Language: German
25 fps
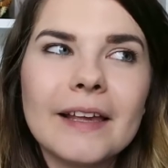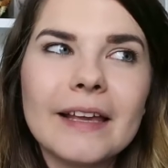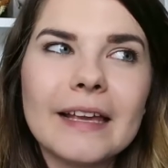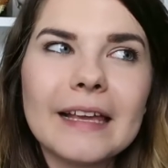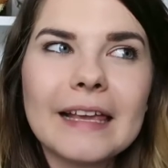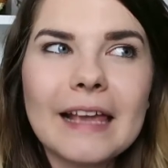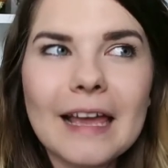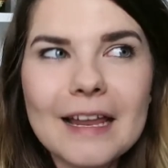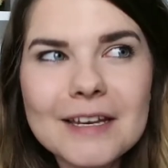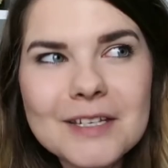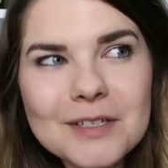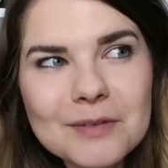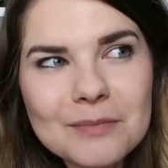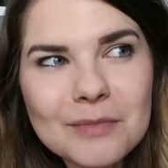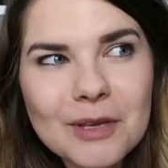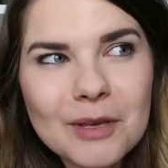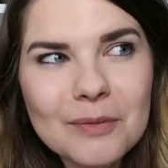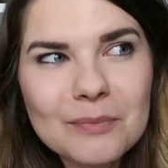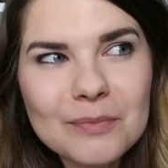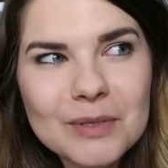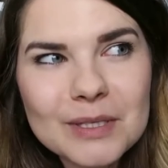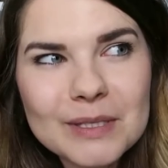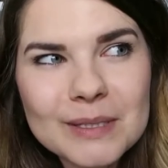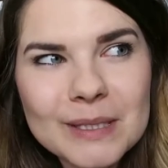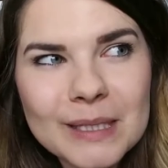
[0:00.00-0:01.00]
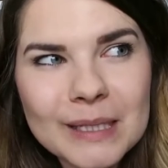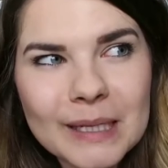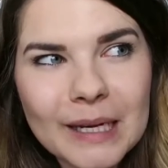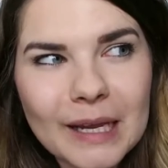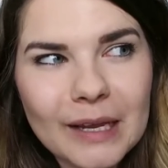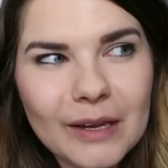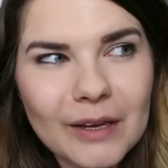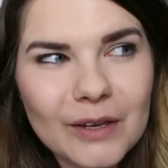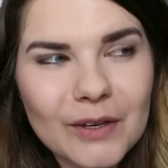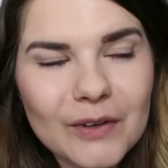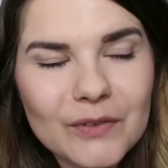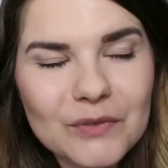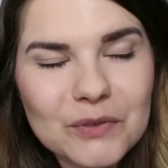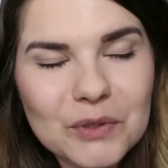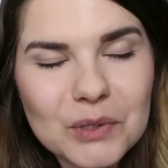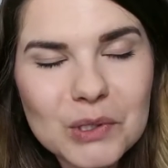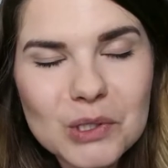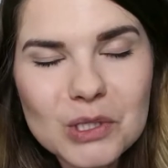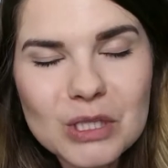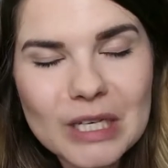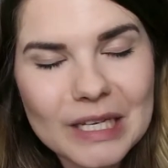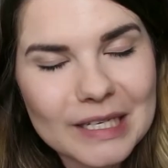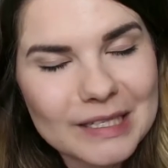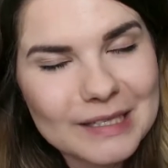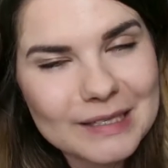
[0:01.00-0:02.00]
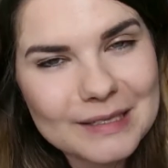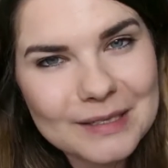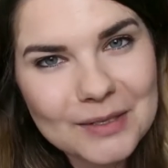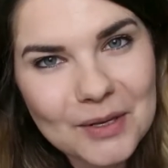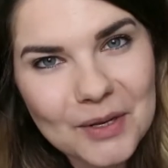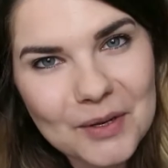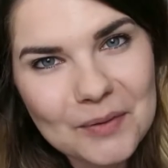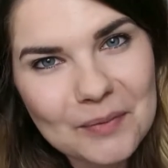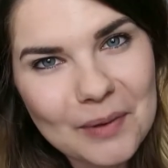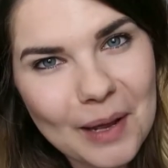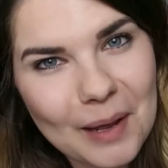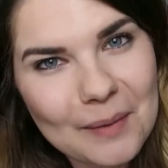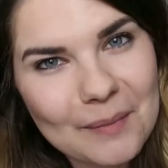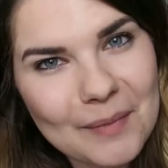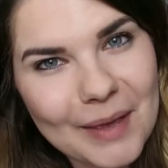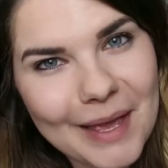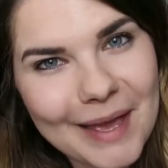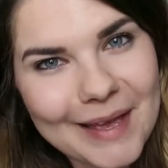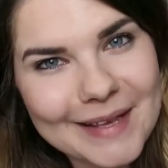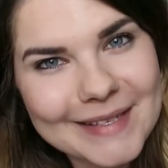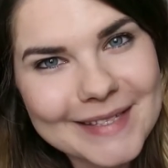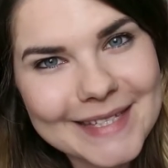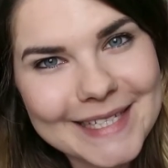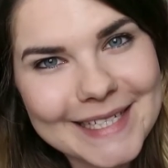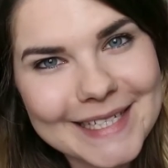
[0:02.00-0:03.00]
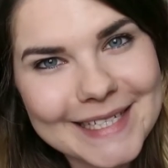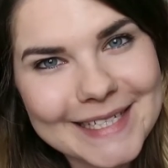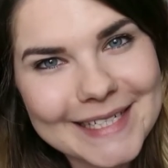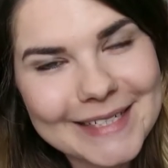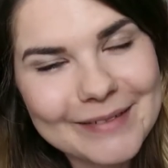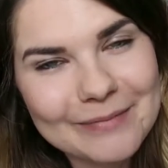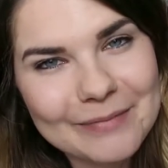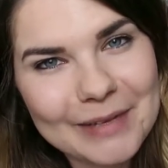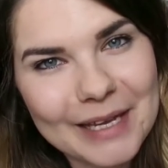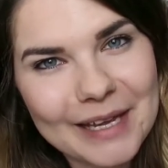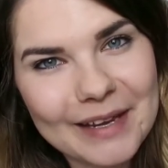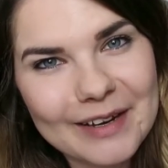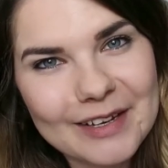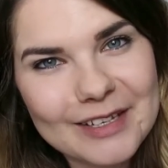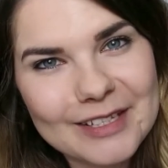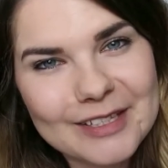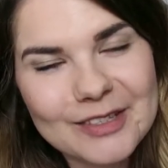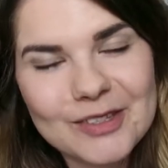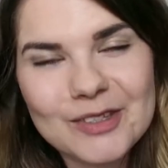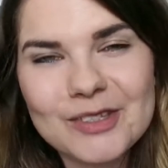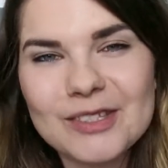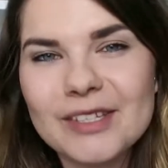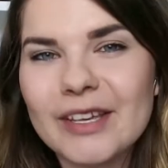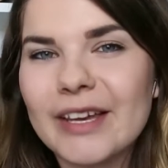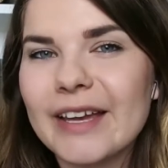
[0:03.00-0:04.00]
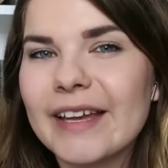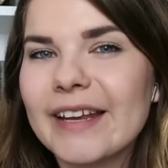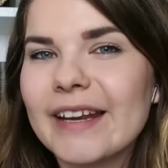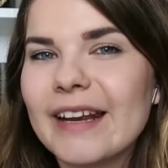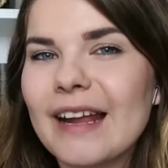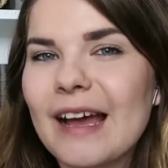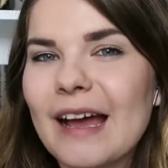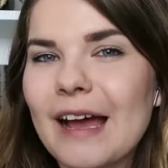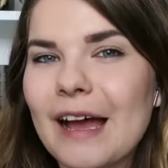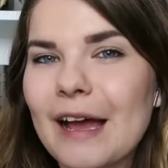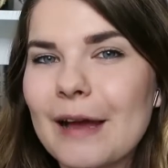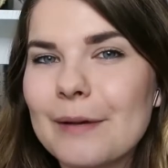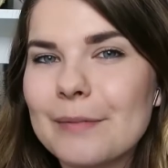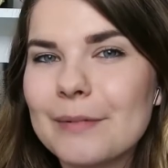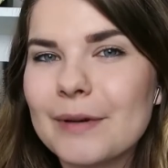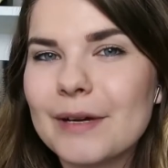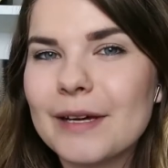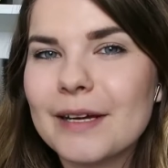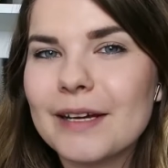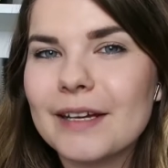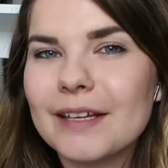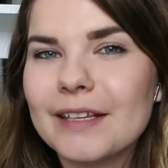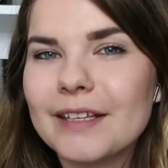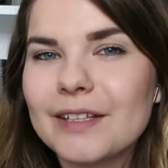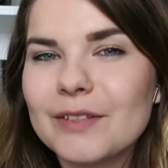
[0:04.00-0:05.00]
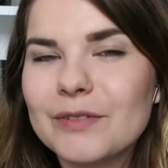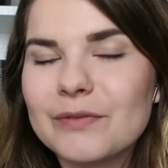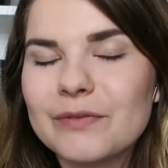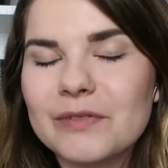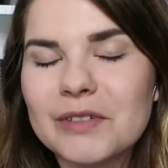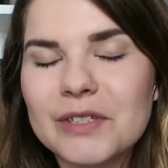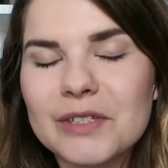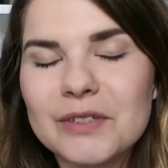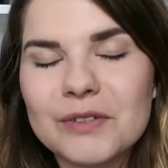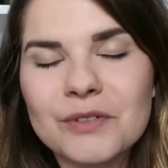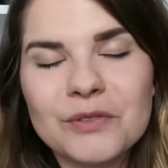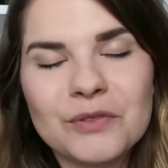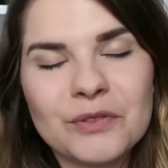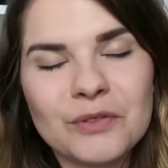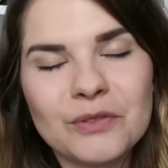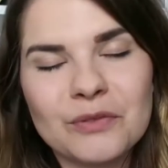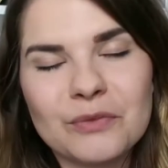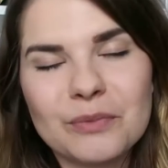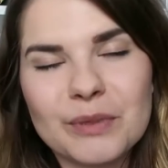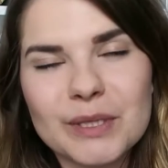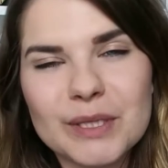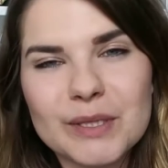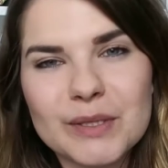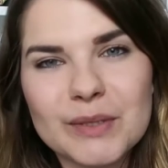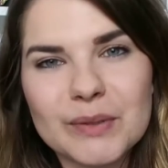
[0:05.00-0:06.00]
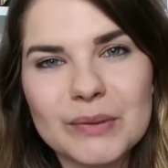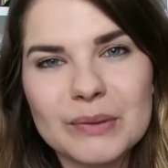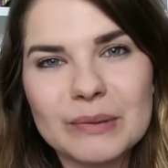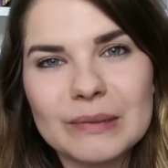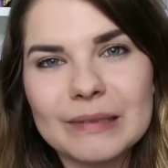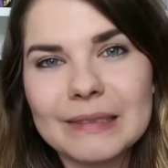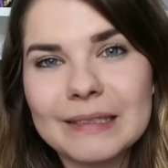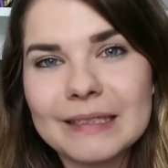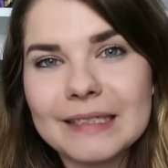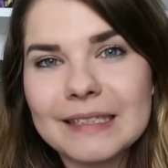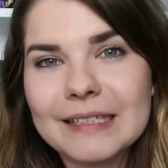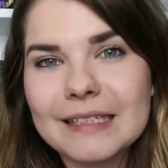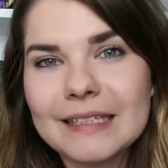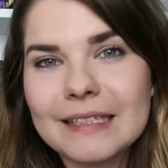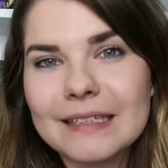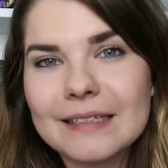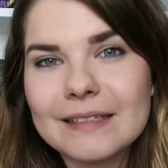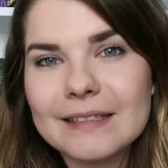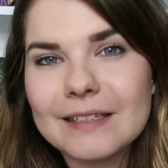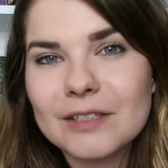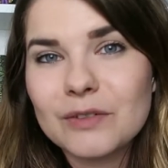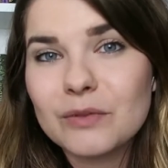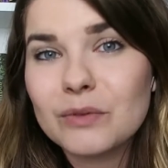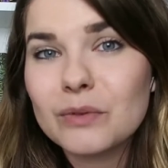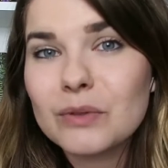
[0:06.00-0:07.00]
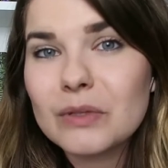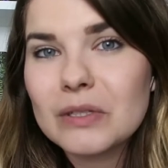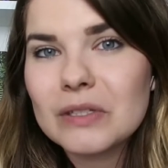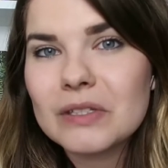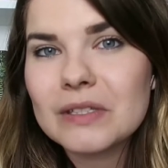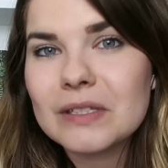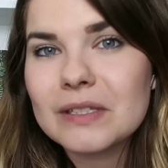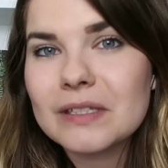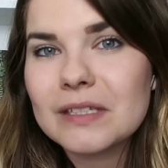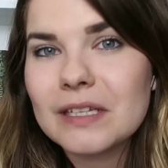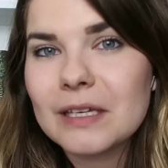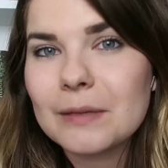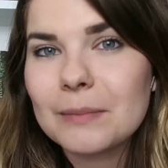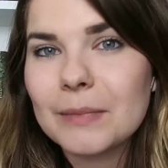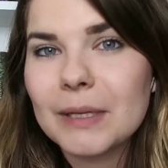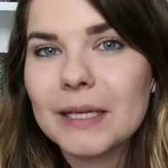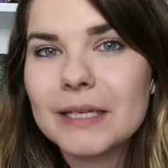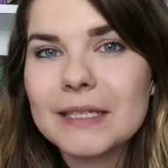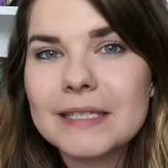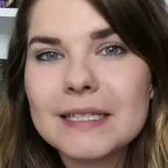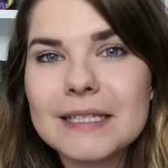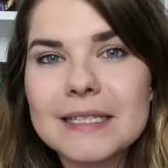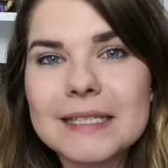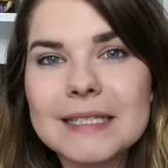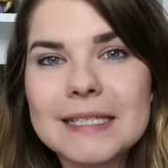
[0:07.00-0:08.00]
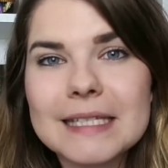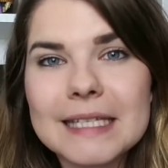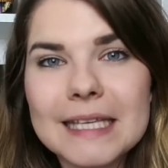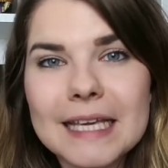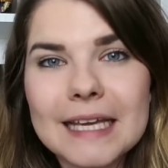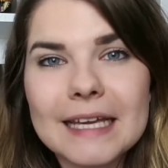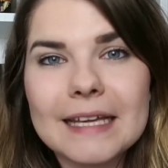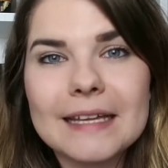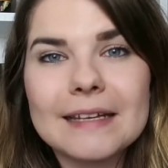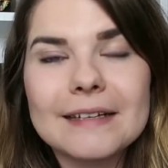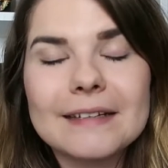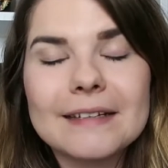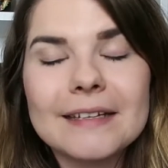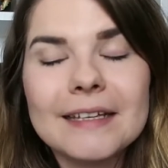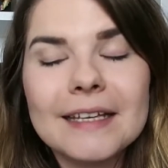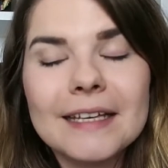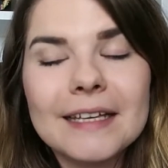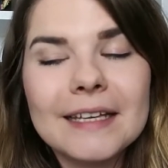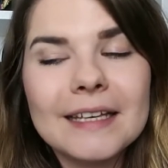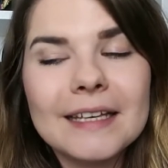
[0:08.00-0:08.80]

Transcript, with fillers: Ich hatte mir ein bisschen gewünscht, dass es noch ein paar mehr sind, um ehrlich zu sein, aber ich finde fünf Personen, die sich für dieses Thema interessieren,